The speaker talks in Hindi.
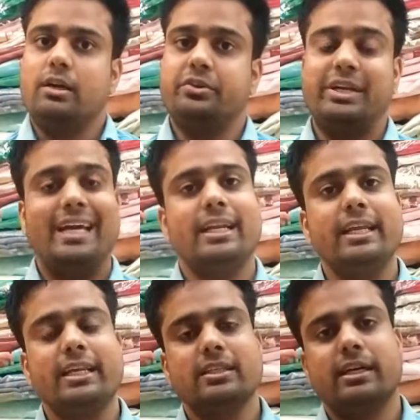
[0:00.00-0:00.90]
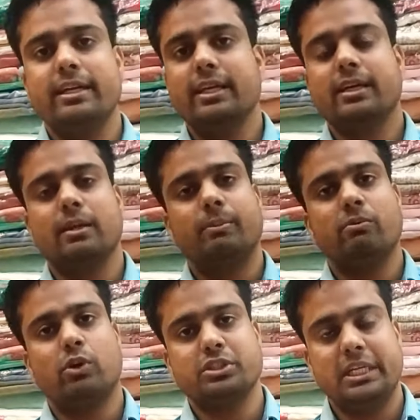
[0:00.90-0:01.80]
ड्राई क्लीन की साड़ी है घर पे
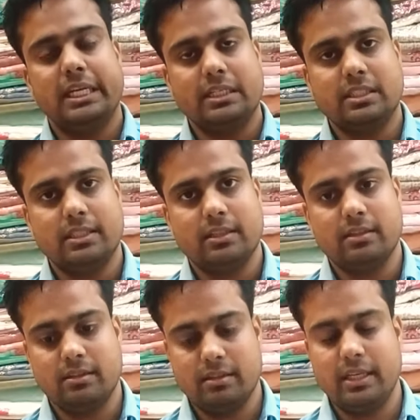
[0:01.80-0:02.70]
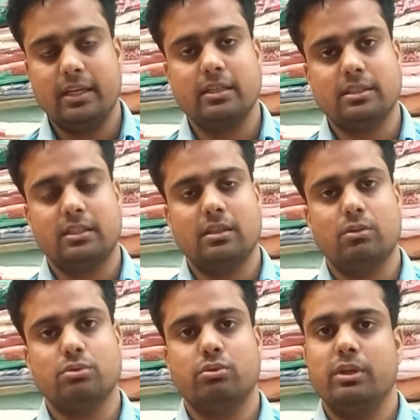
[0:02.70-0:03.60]
वॉश नहीं कर नहीं कर सकते
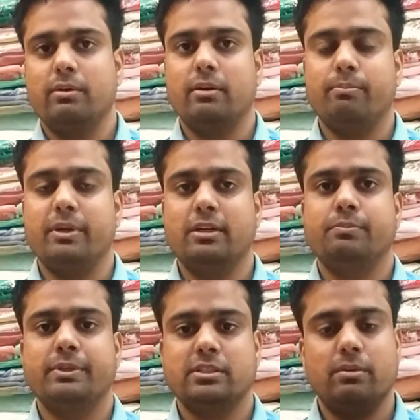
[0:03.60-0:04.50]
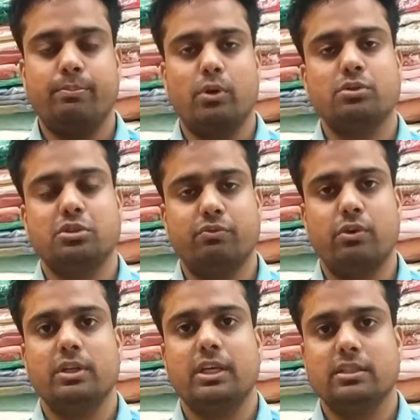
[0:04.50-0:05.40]
दोस्तों ये हंड्रेड परसेंट प्योर
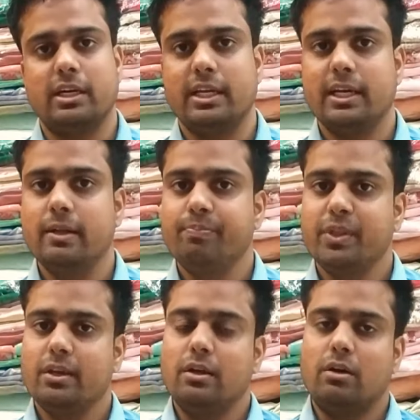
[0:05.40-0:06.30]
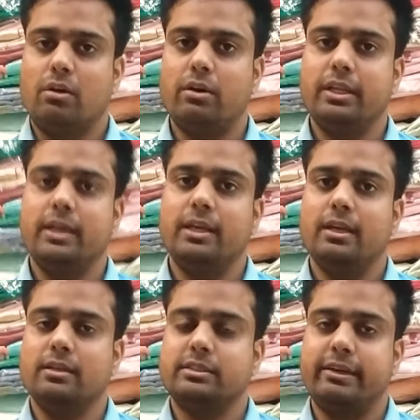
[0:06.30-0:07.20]
शिफोन की साड़ी है और ये
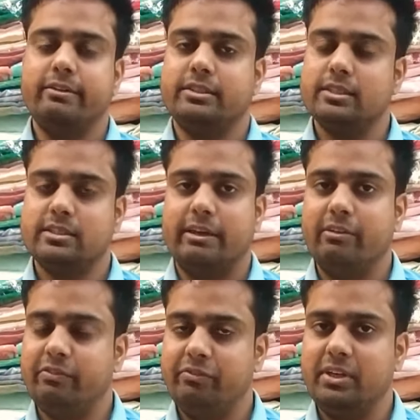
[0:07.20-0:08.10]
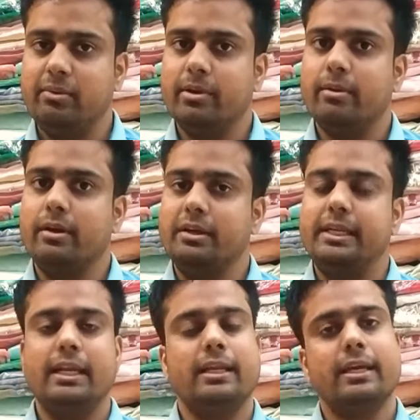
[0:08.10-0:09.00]
जस्ट सेवन फिफ्टी में
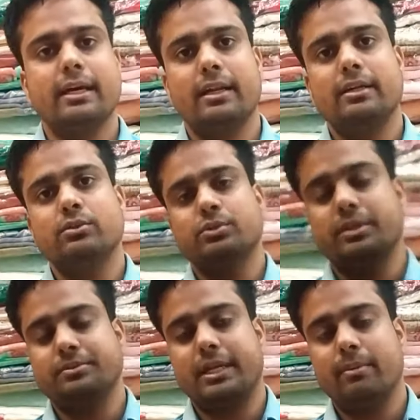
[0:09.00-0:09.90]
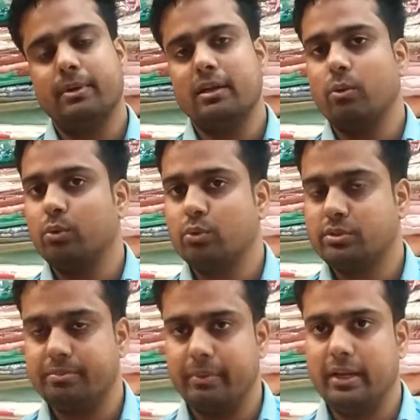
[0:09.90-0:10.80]
डील के कारण जो सब्सक्राइबर है उनको
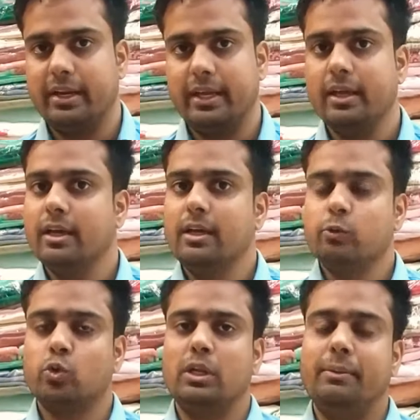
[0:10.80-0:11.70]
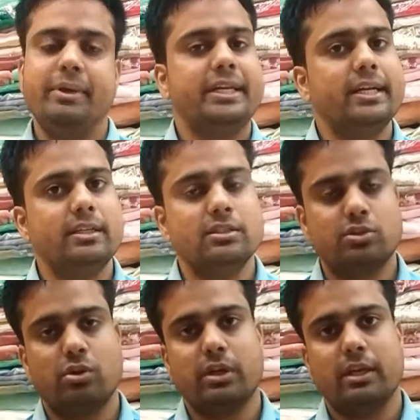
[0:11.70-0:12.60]
सिर्फ मिल रही है तो लिमिटेड
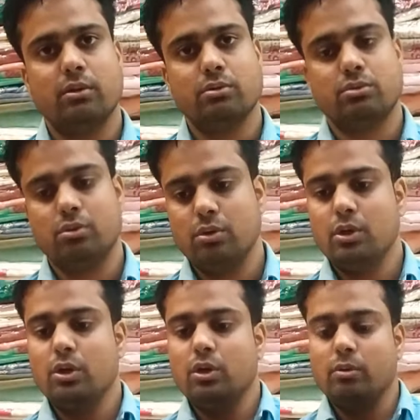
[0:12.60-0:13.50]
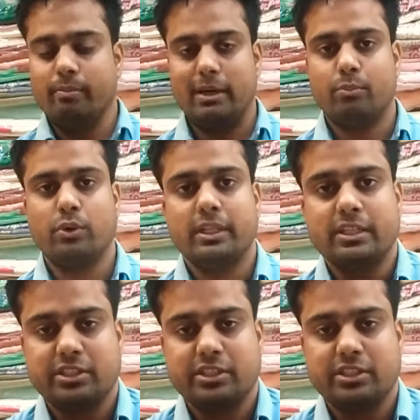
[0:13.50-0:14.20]
स्टॉक है दोस्तों मैं आपको इनके